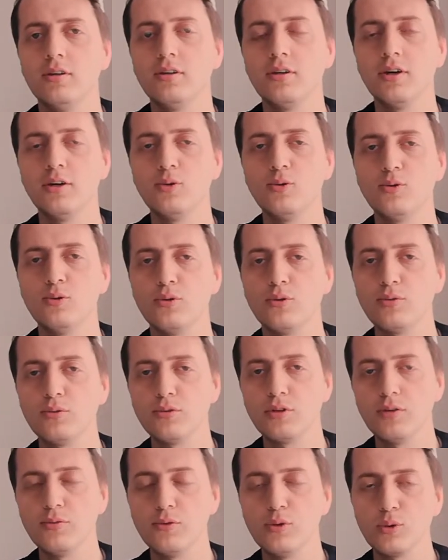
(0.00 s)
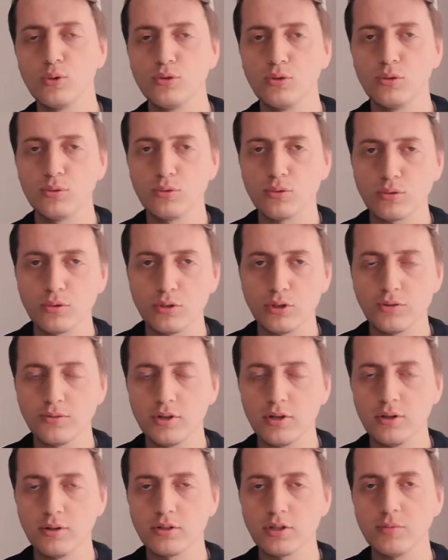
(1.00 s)
Yani 30 defa okuyunca 30 köşk
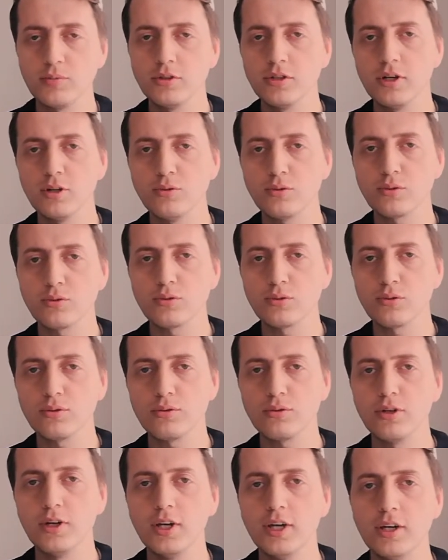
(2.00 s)
veriliyorsa biz daha çok okuruz.